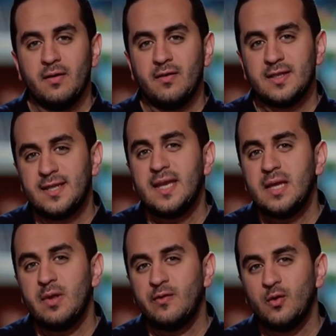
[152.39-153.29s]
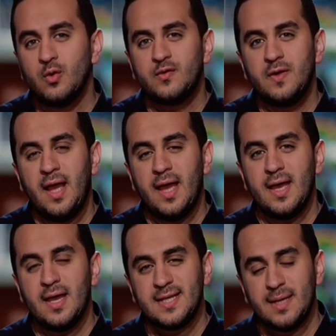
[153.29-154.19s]
فزي ما الفلوس في
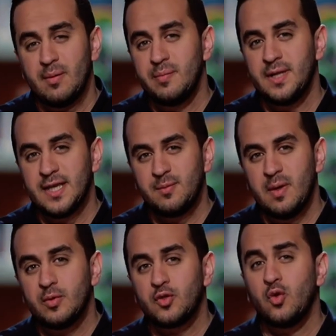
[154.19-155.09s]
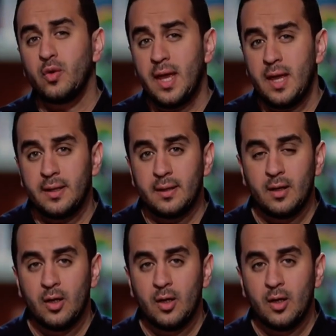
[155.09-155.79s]
الحياة سبب من أسباب الطغيان